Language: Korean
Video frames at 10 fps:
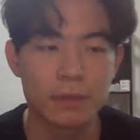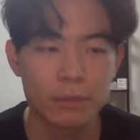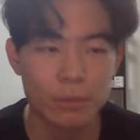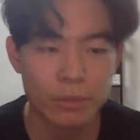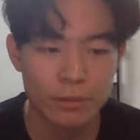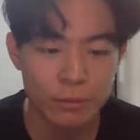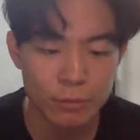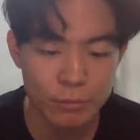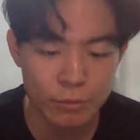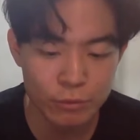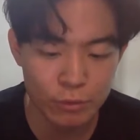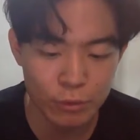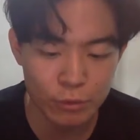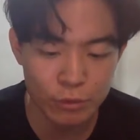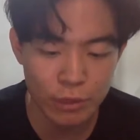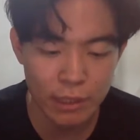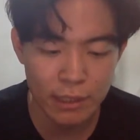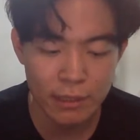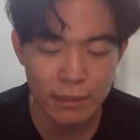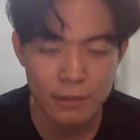비트코인의 송금 수수료는
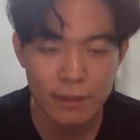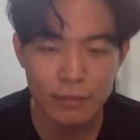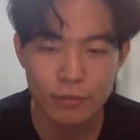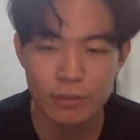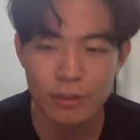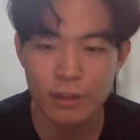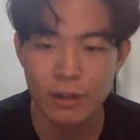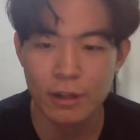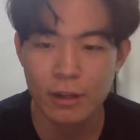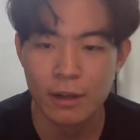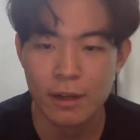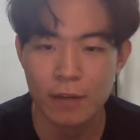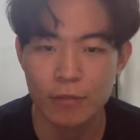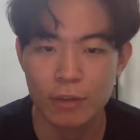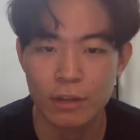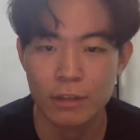채굴자가 갖고 가게